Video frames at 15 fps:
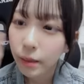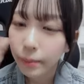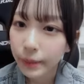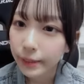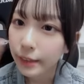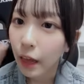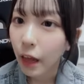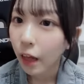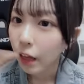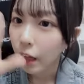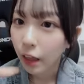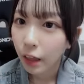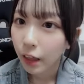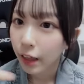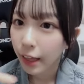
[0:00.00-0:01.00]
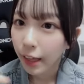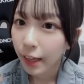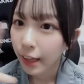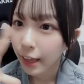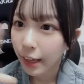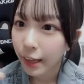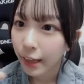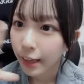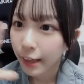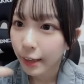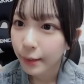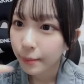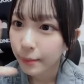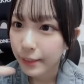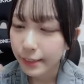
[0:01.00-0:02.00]
また
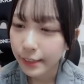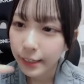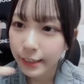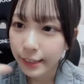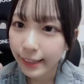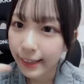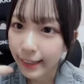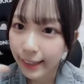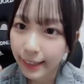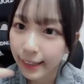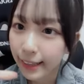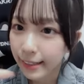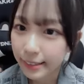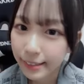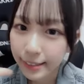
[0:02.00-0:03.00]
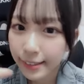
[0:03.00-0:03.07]
またね